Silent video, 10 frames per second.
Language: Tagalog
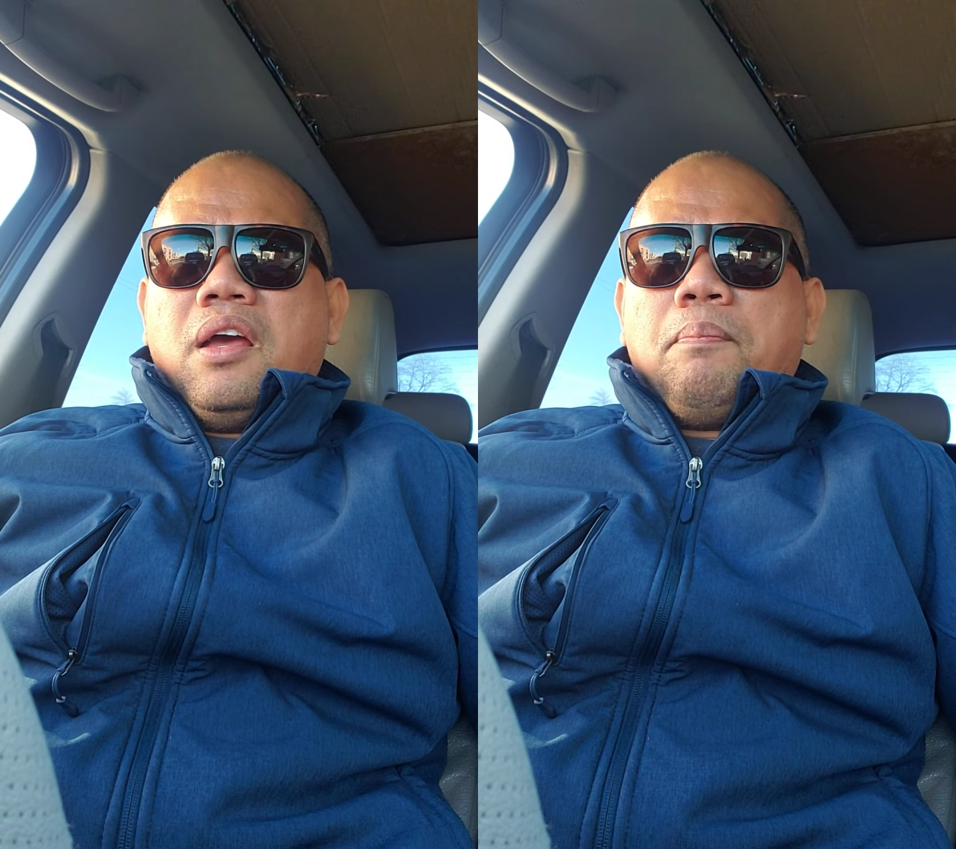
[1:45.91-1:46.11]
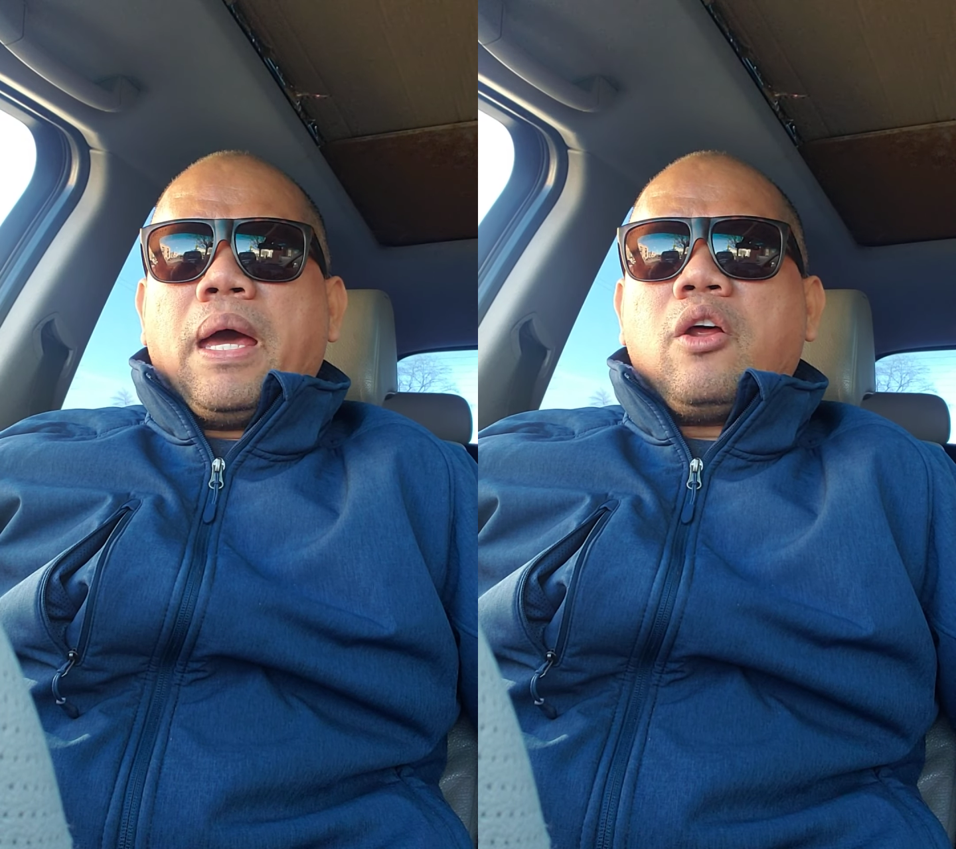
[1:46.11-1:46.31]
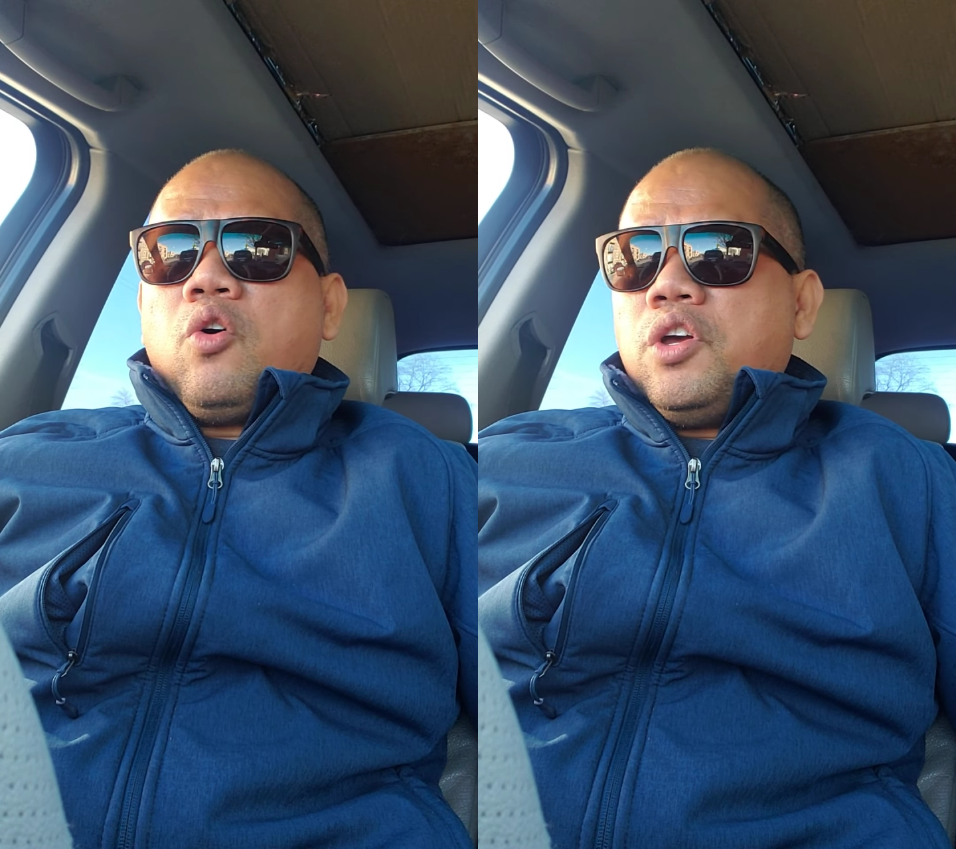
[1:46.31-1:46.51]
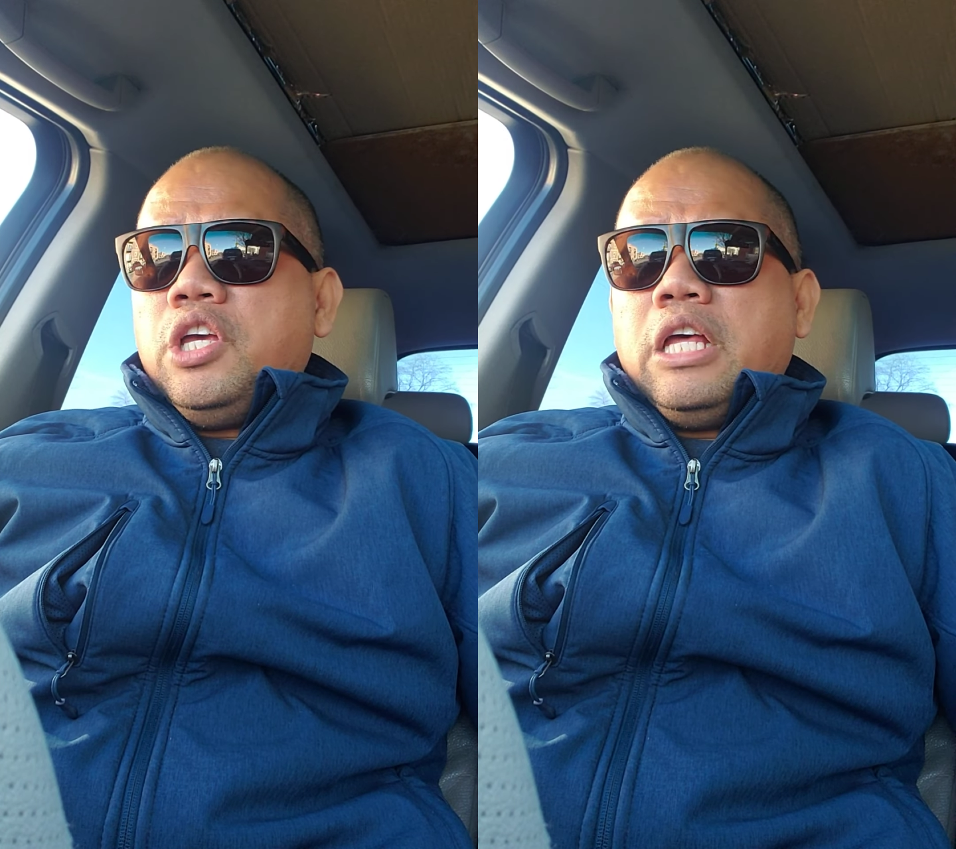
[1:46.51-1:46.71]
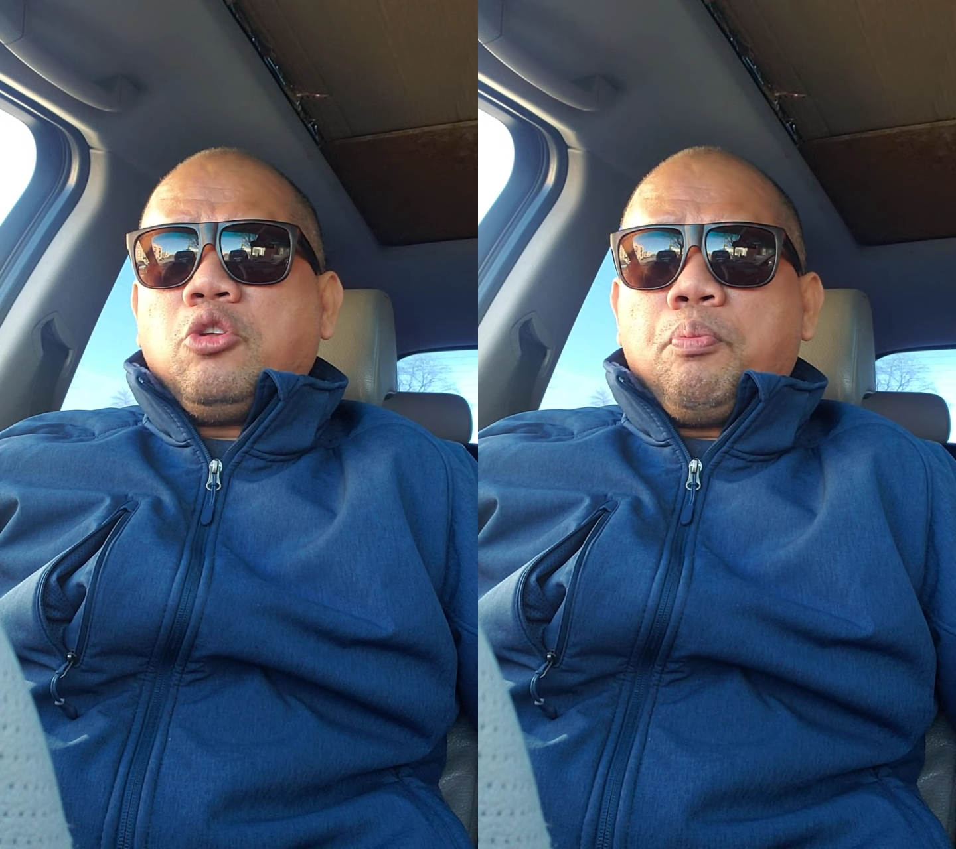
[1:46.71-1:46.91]
pero
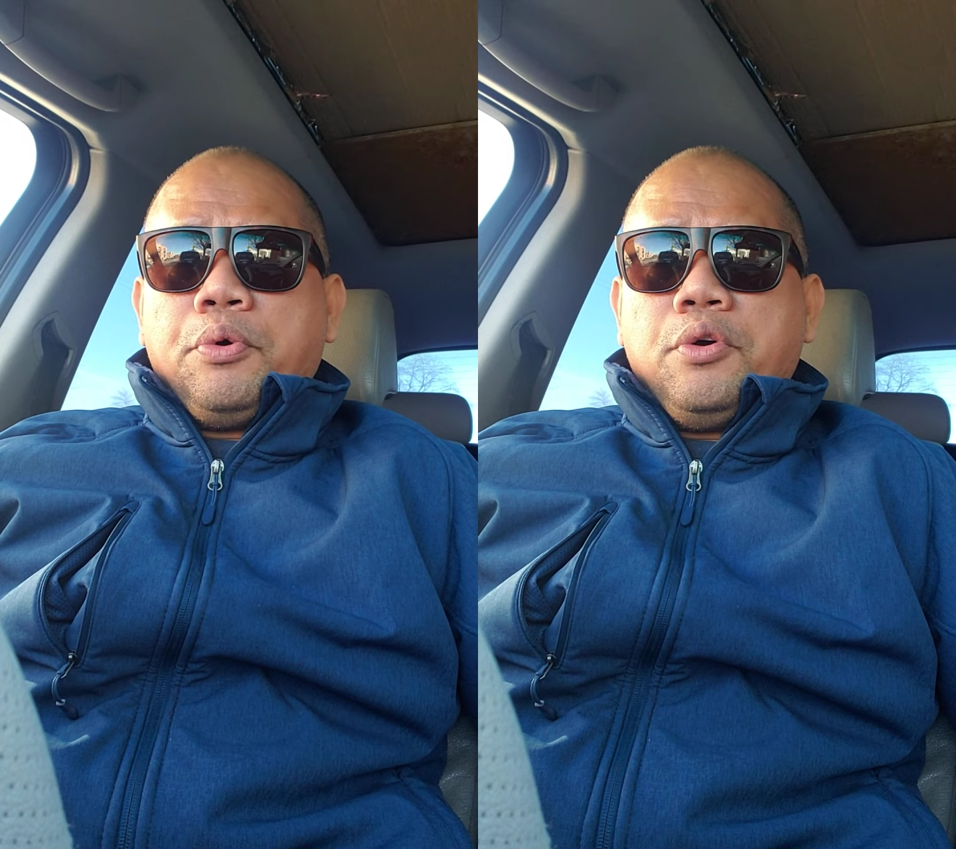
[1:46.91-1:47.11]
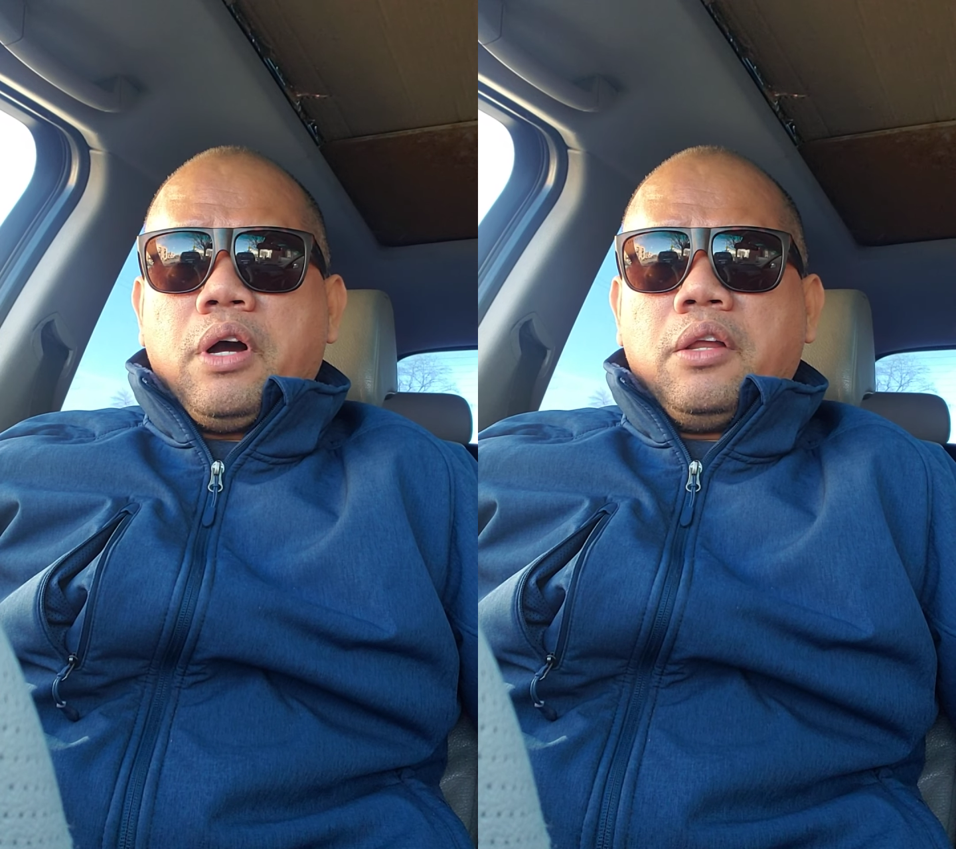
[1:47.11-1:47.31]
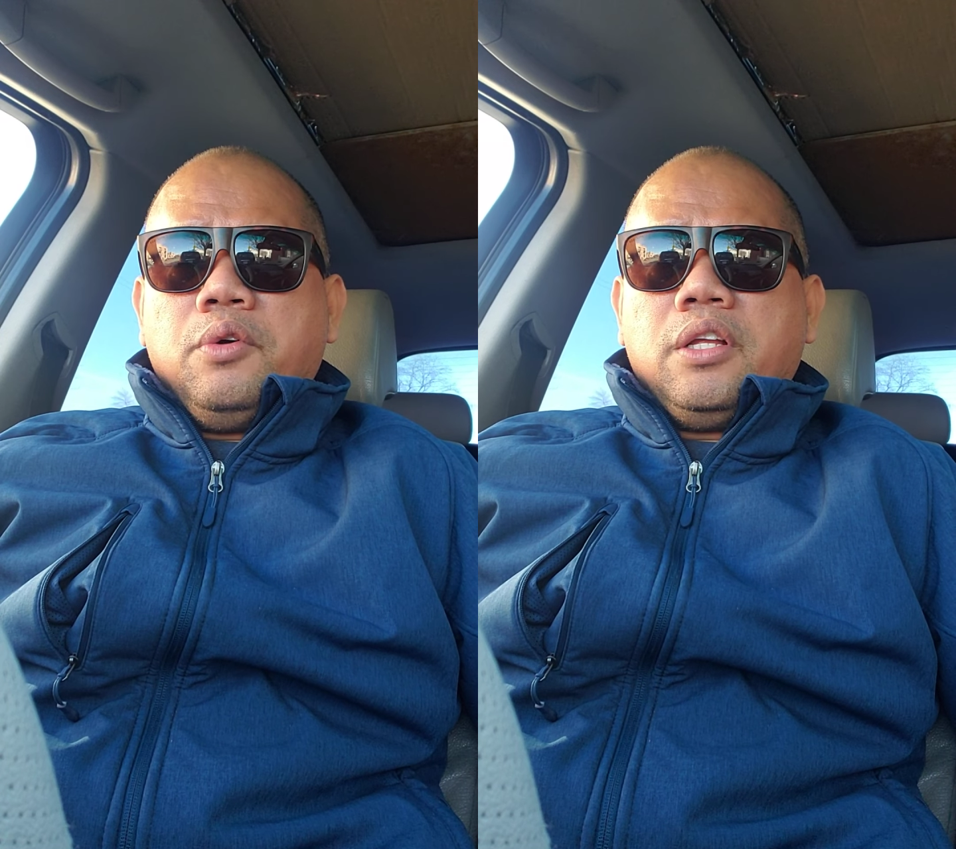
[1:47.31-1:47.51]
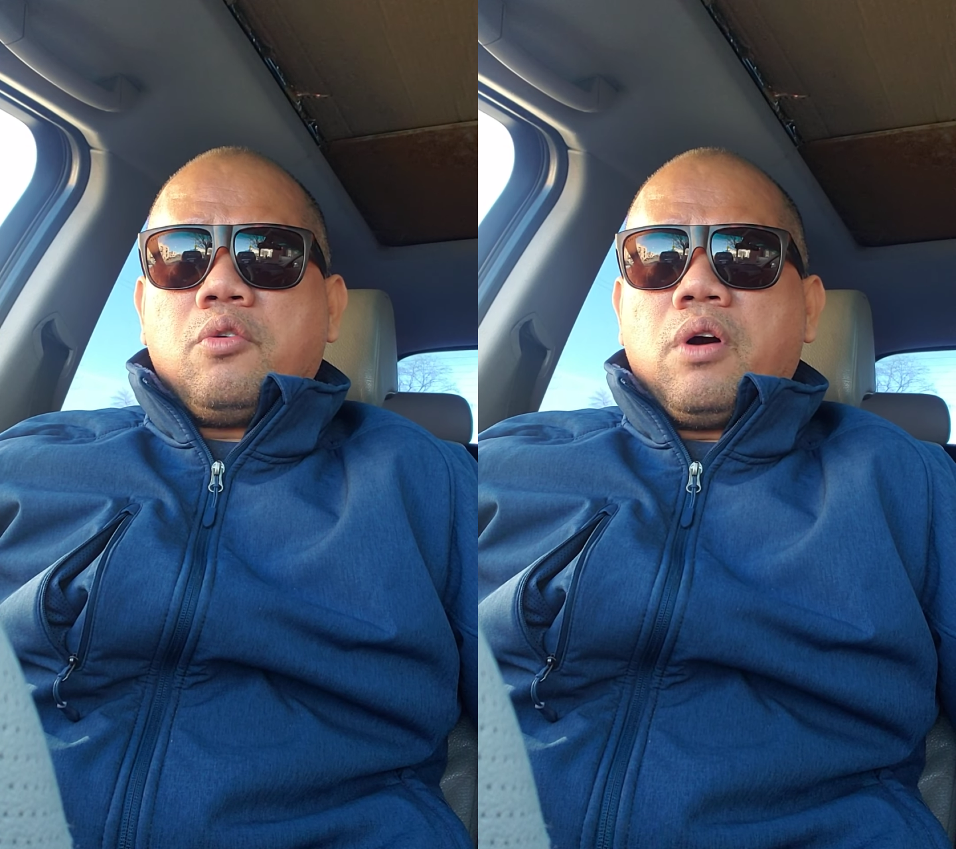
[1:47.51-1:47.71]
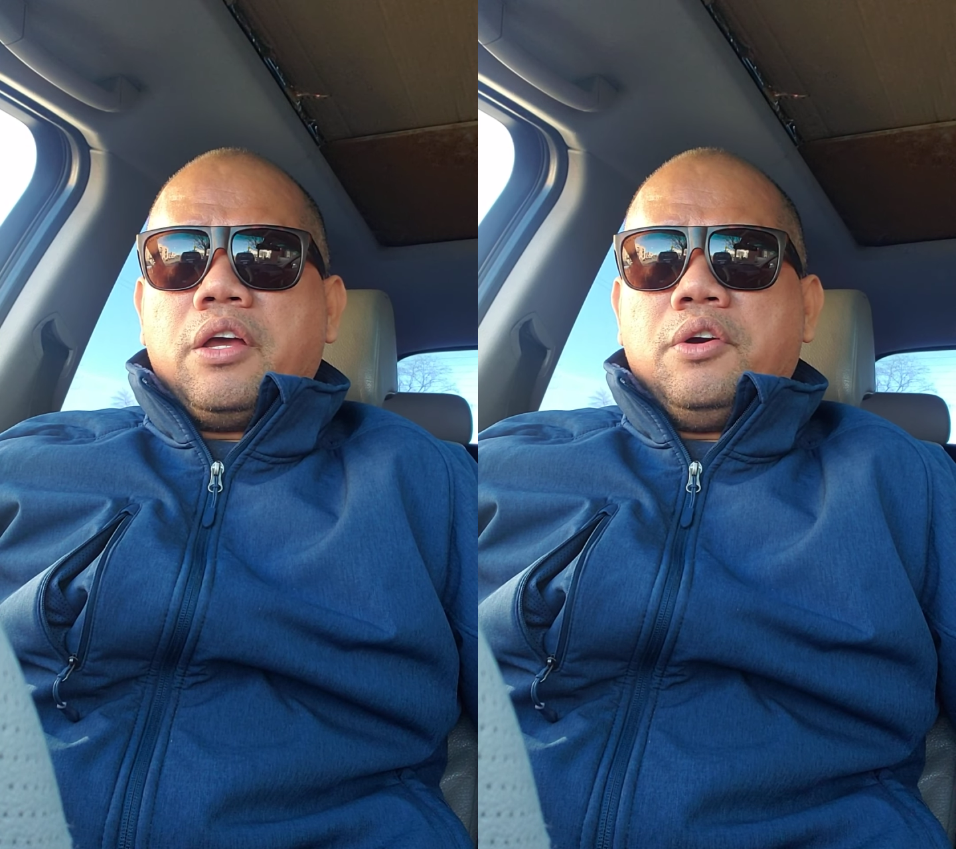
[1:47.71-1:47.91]
ito po yung anuin
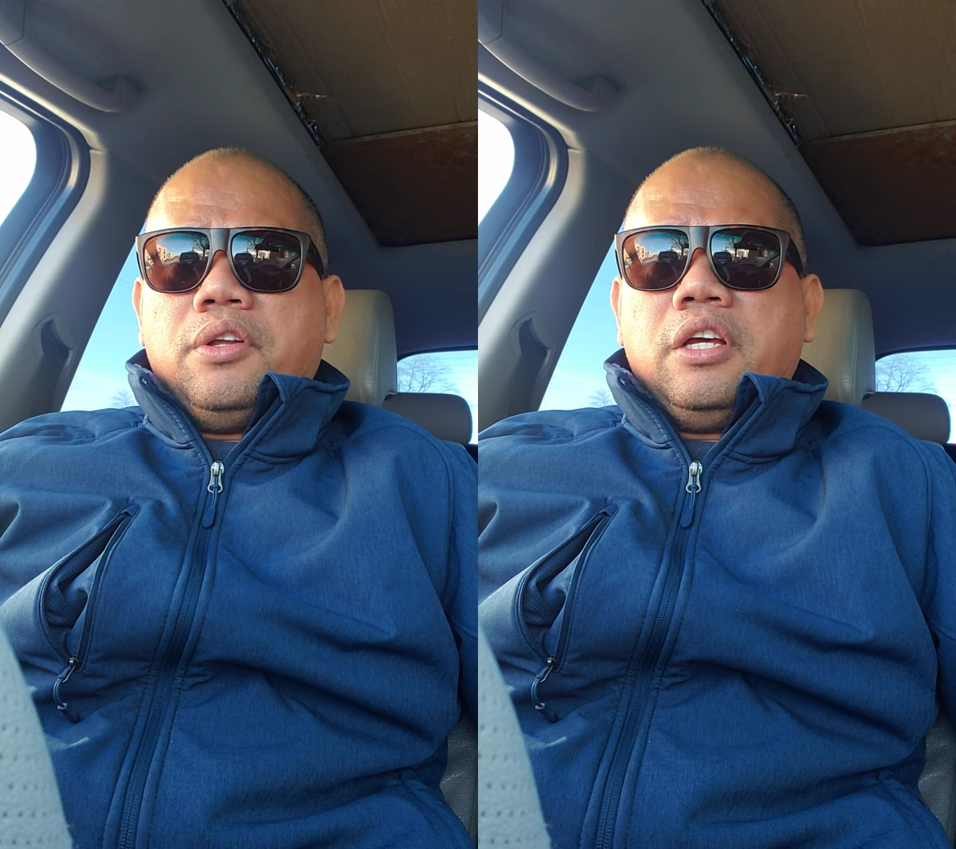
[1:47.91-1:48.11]
ko ngayon.